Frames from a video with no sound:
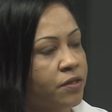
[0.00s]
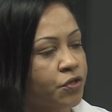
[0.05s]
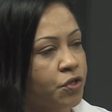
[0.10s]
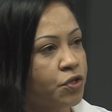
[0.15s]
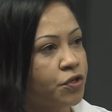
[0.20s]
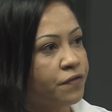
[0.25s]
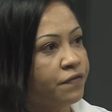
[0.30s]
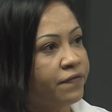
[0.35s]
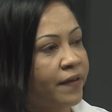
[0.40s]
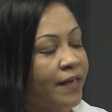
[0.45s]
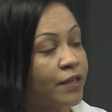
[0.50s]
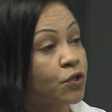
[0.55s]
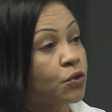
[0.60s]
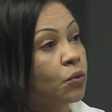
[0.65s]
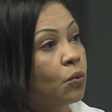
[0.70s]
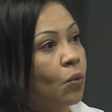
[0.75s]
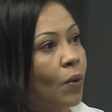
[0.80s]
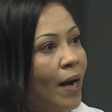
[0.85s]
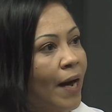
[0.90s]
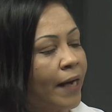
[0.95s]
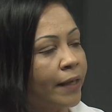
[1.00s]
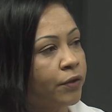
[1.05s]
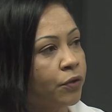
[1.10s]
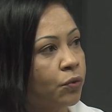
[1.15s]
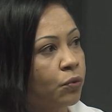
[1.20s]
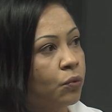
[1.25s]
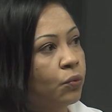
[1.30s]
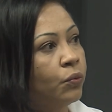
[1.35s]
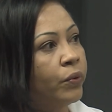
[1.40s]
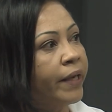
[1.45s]
A gente faz
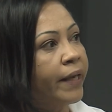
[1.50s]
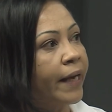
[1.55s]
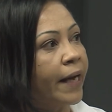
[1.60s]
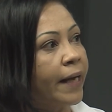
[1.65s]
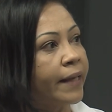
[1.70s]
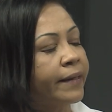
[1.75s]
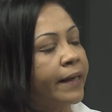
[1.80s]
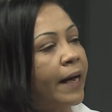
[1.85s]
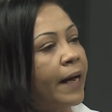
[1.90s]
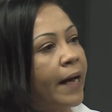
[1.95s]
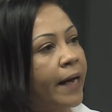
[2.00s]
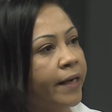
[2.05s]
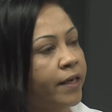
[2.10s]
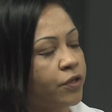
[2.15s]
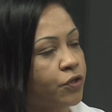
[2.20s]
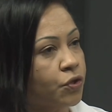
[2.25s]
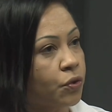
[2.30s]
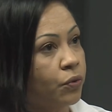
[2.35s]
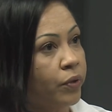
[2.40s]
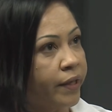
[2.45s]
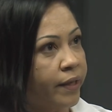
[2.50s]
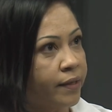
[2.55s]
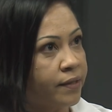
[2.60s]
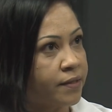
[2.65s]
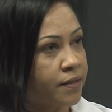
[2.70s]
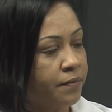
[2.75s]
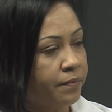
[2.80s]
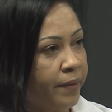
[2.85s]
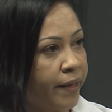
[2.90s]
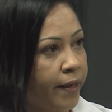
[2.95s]
quatro, um em cada área de
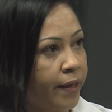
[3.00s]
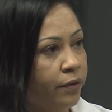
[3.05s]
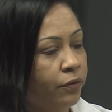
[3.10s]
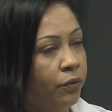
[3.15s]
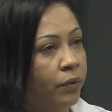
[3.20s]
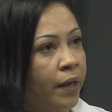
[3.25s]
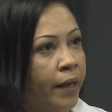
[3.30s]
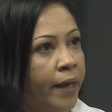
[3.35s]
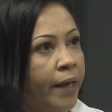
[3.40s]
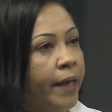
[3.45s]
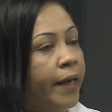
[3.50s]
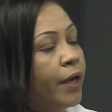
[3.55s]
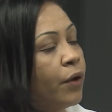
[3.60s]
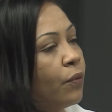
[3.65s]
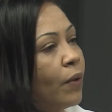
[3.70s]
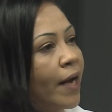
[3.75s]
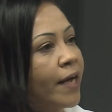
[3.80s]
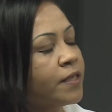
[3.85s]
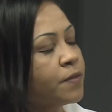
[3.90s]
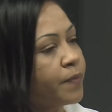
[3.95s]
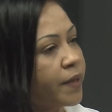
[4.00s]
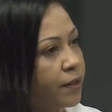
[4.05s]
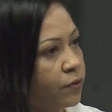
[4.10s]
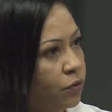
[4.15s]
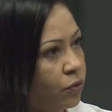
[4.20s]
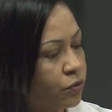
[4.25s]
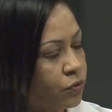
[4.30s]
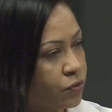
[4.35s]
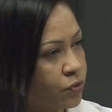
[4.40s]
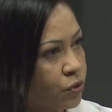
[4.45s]
conhecimento, iguais para
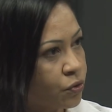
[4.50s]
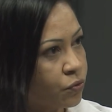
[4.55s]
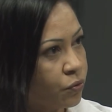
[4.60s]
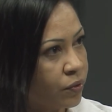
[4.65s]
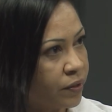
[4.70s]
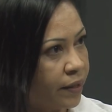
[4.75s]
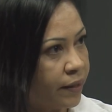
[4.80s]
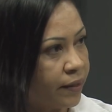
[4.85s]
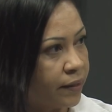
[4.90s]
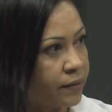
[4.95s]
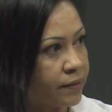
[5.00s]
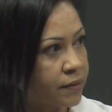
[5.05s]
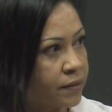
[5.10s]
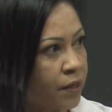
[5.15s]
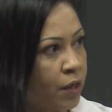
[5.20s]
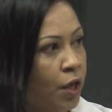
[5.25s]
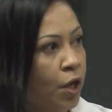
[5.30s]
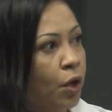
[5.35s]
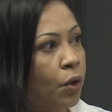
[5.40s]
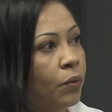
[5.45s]
todos os estudantes.